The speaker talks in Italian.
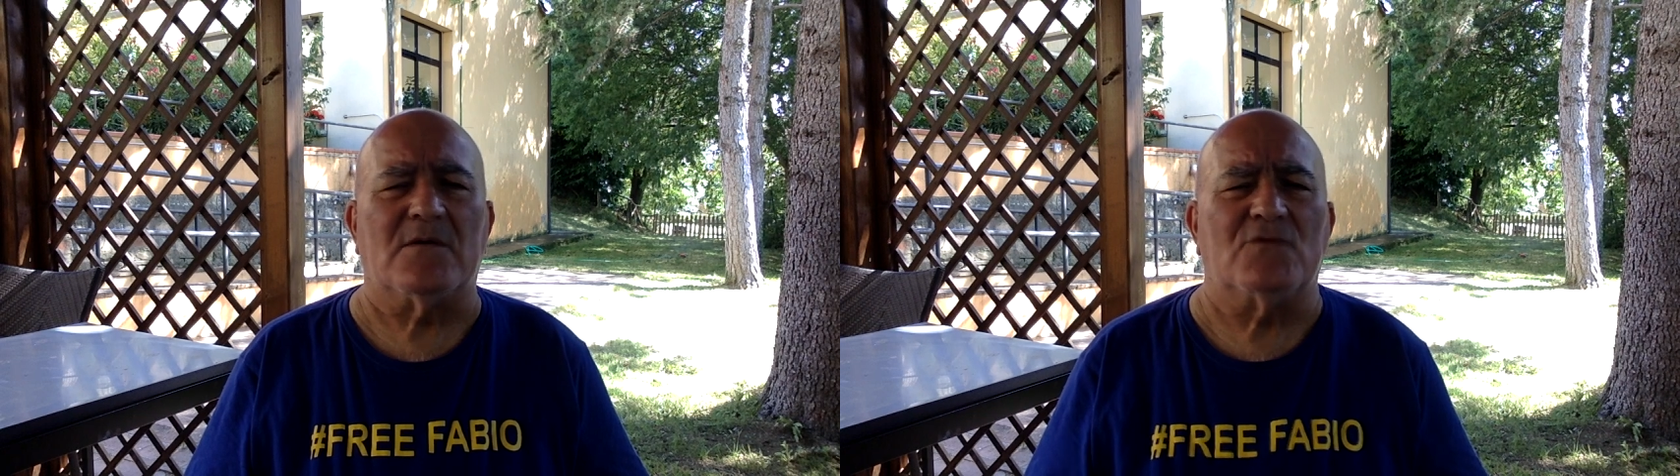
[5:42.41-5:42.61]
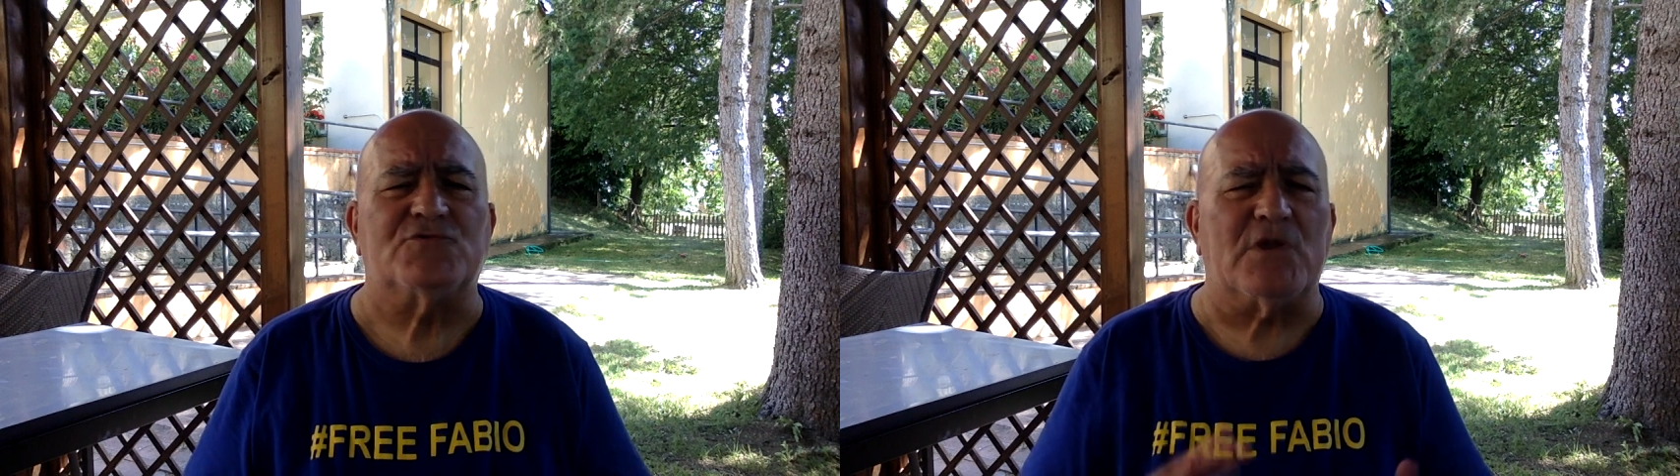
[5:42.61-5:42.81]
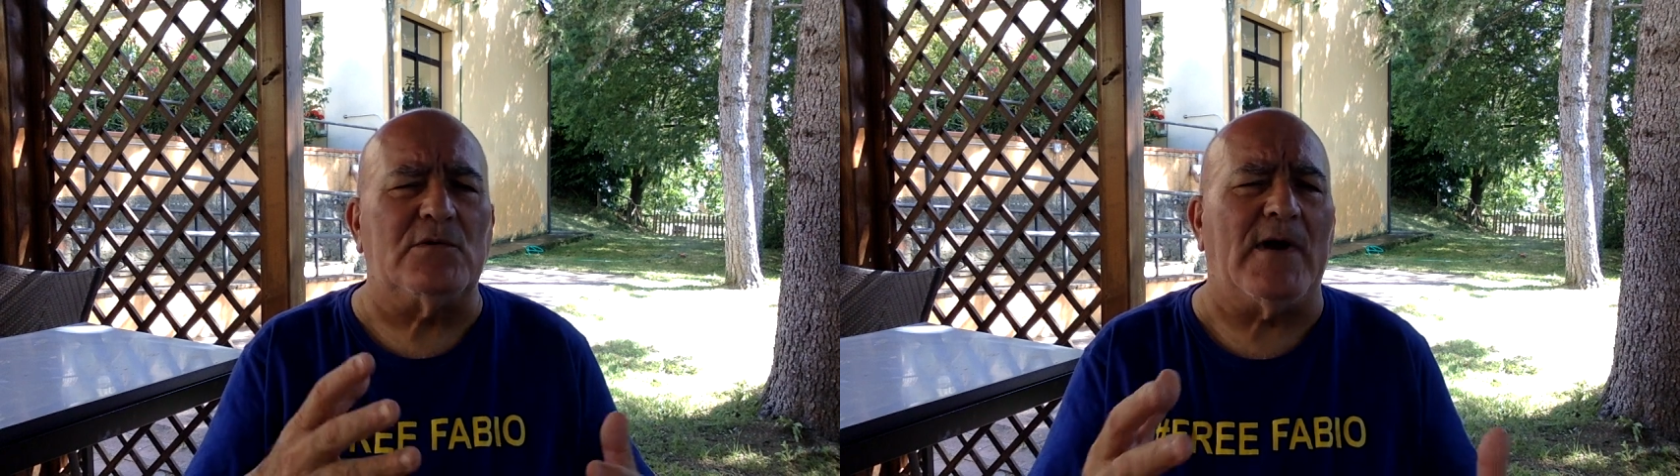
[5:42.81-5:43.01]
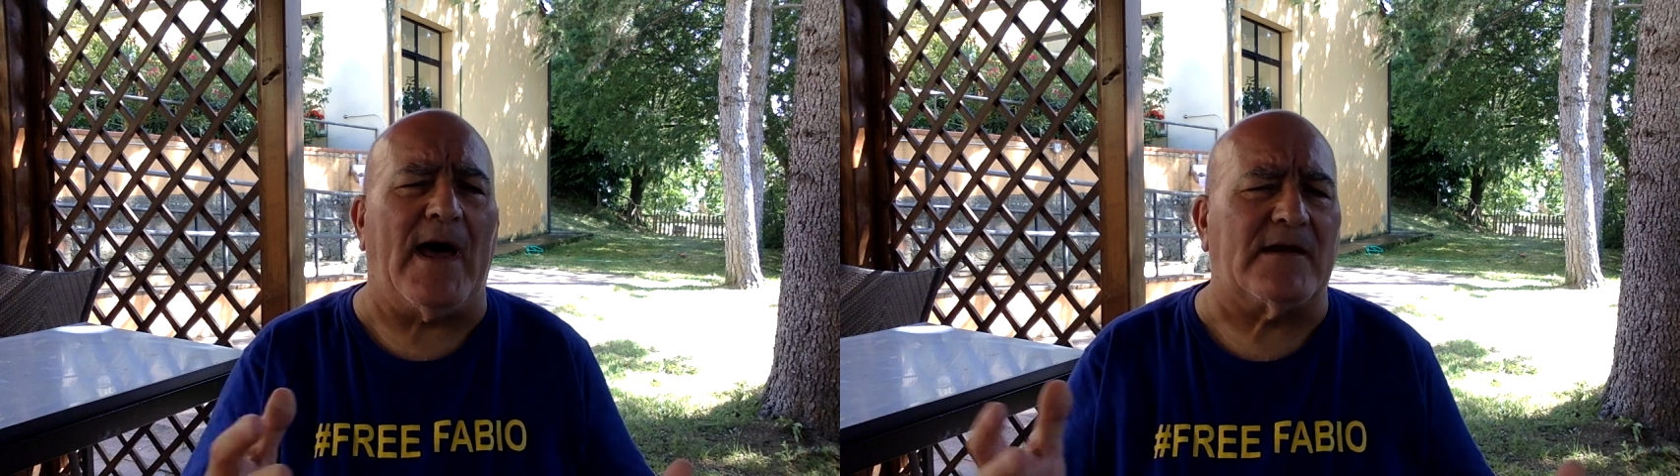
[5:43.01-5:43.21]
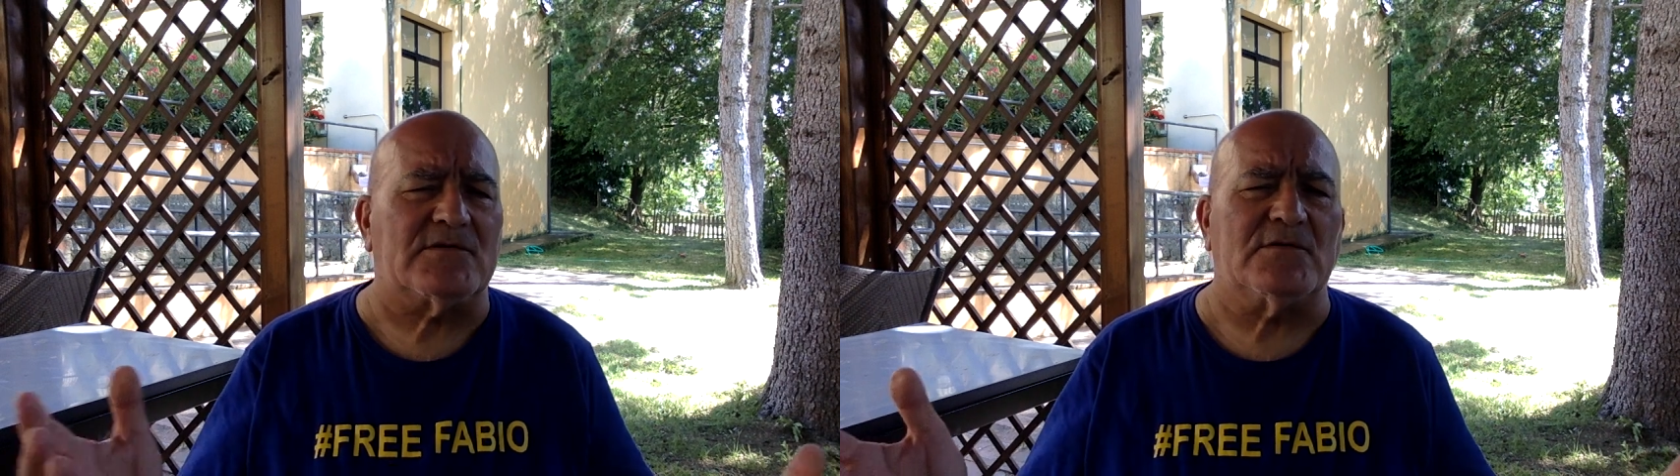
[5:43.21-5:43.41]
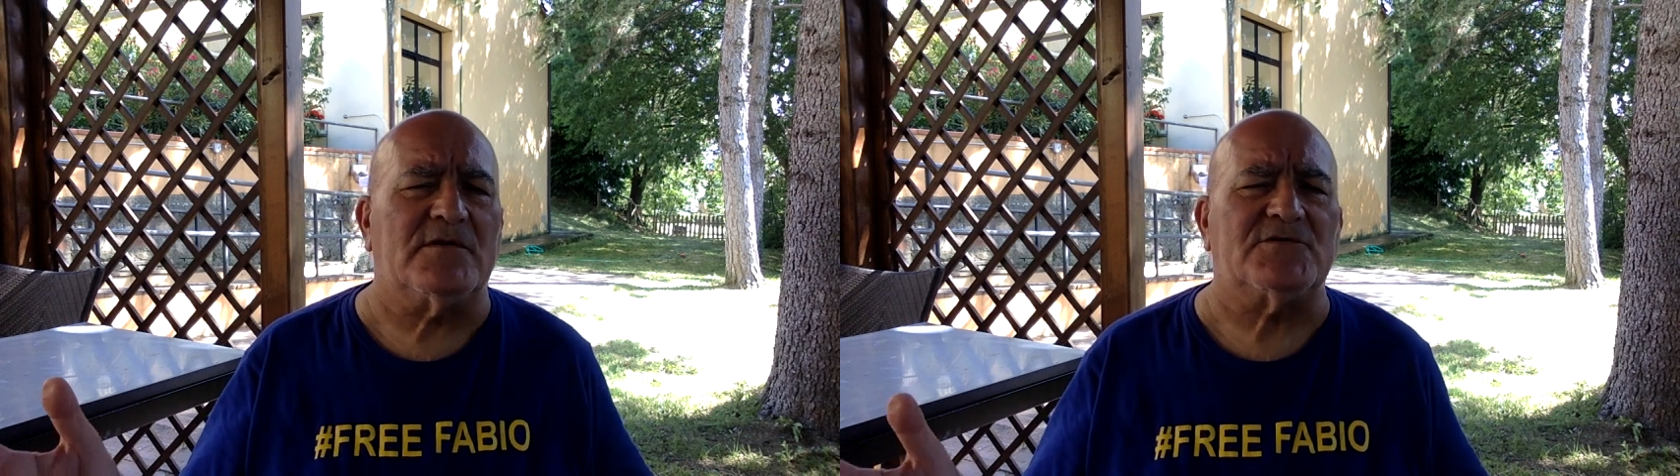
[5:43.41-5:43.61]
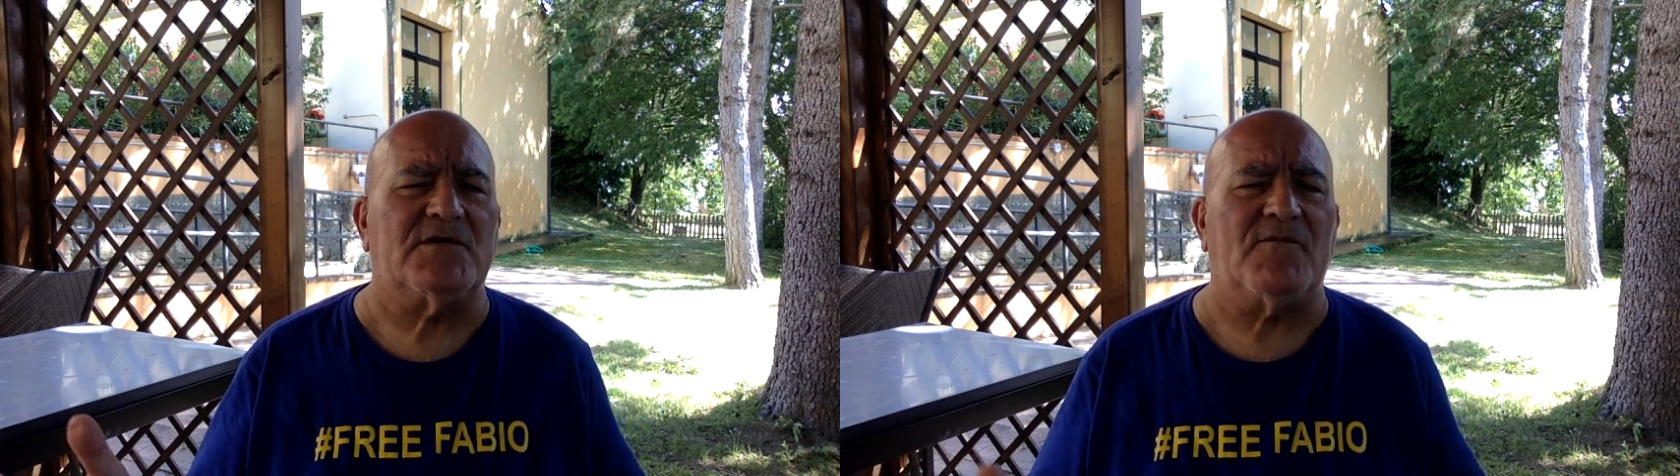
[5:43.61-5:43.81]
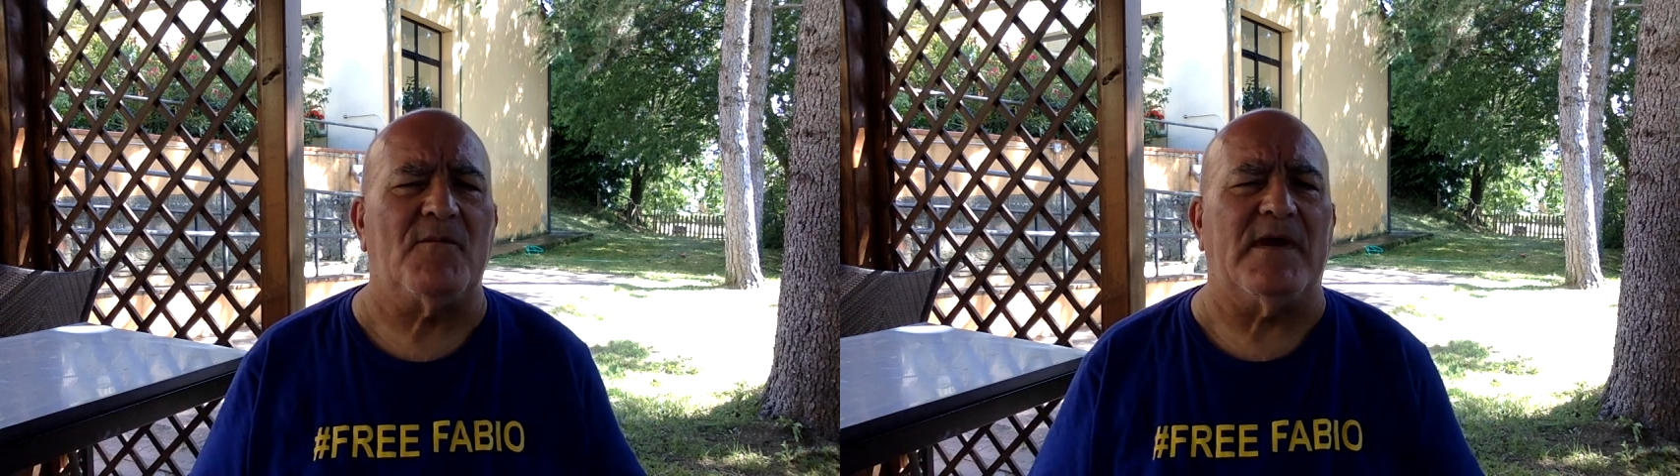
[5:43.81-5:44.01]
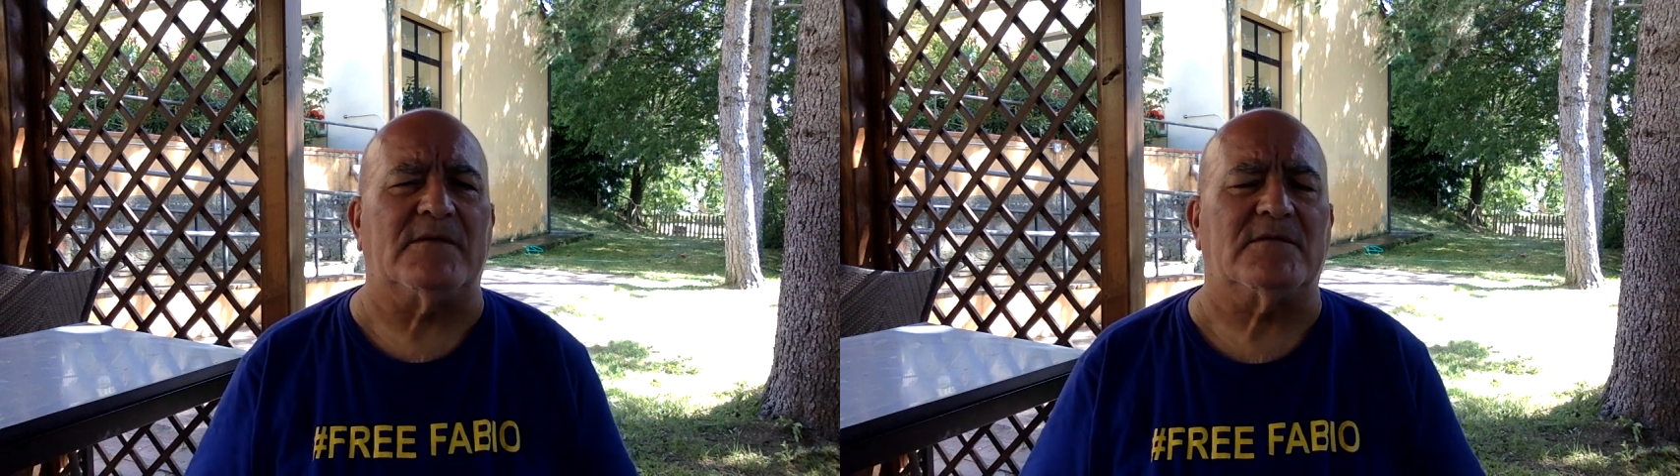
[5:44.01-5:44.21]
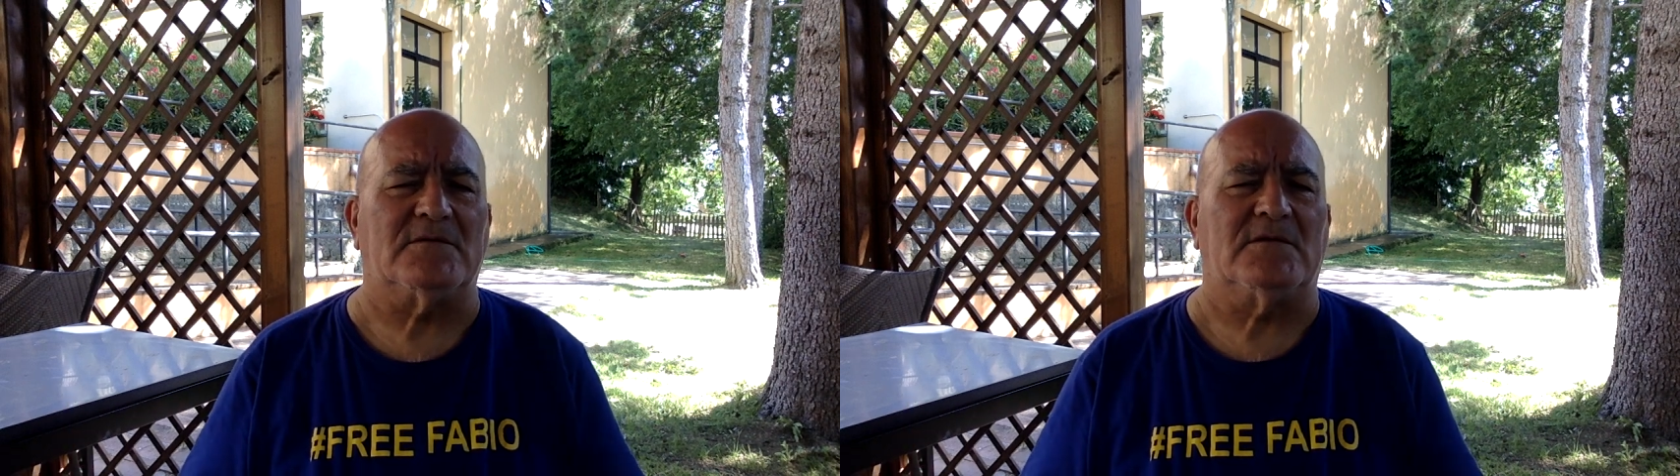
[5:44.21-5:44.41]
un cellulare, solo il
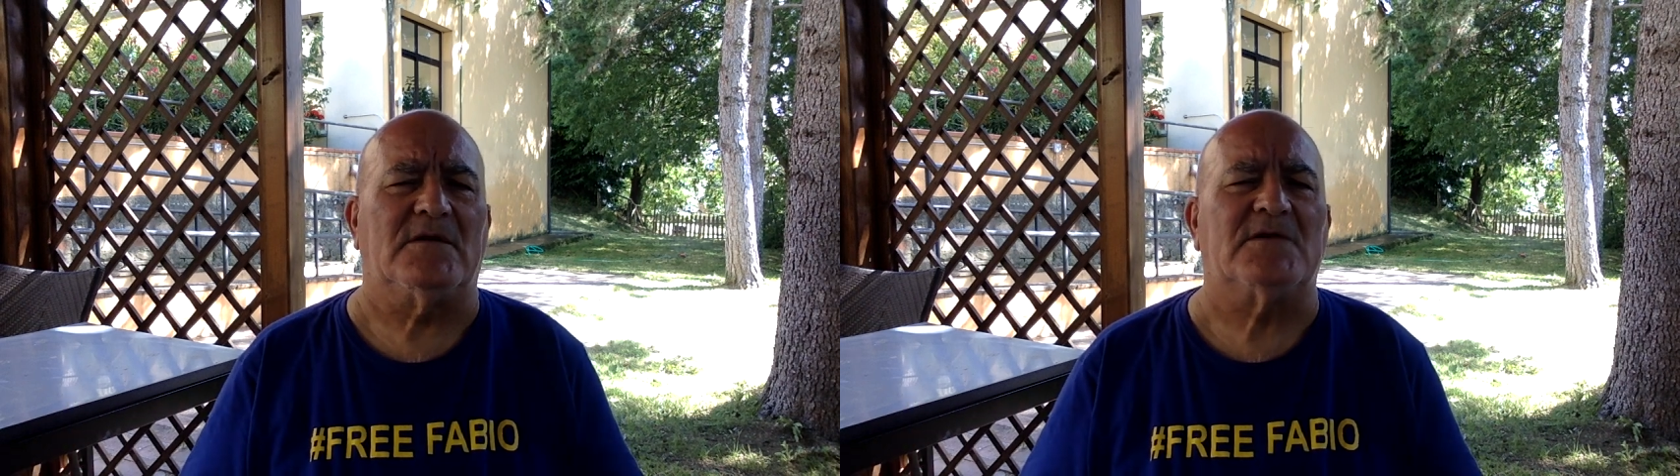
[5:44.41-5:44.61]
ricevimento,